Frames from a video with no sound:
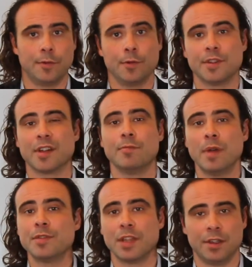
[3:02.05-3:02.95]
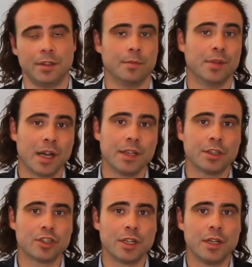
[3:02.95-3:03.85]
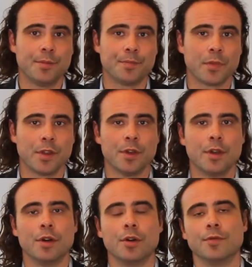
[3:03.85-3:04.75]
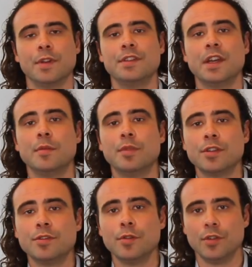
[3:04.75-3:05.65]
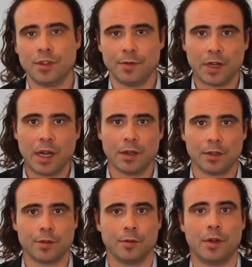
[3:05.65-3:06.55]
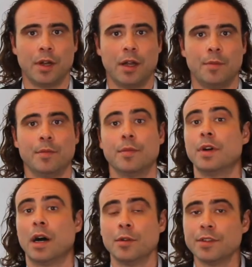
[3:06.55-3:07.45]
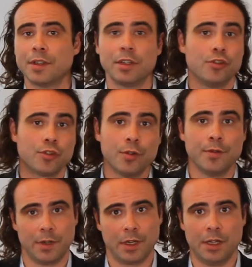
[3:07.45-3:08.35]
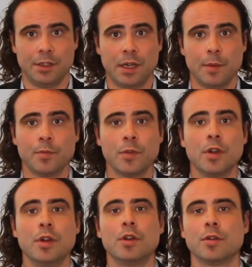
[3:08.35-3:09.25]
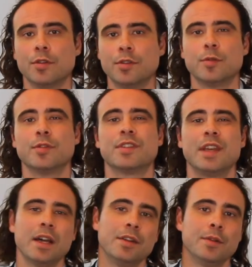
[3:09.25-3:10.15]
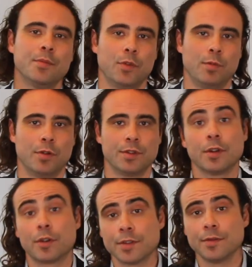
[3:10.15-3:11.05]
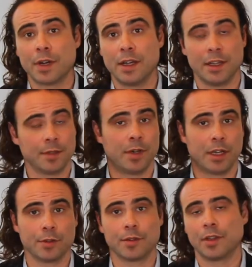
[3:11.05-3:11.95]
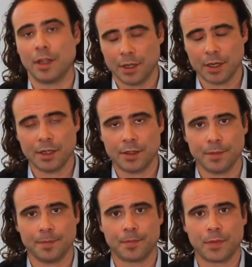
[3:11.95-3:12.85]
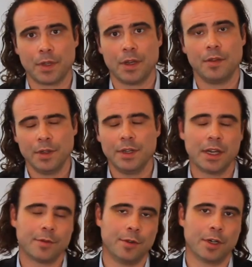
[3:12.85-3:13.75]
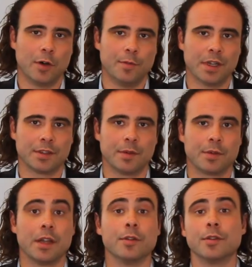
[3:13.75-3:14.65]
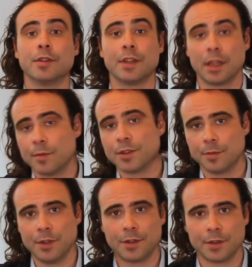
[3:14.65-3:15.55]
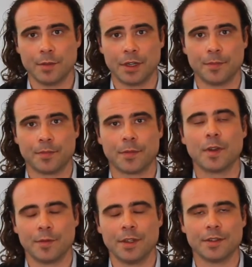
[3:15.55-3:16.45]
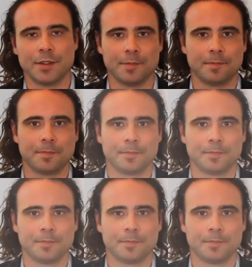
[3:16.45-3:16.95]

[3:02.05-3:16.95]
auf unserer Webseite bereitgestellt. Und wenn Sie eine persönliche Frage zu einem außergewöhnlichen Schuldenvergleich haben, können Sie uns gerne über unsere kostenfreie Erstberatungshotline erreichen. Vielen Dank für Ihre Aufmerksamkeit und gerne bis zum nächsten Mal. Auf Wiedersehen.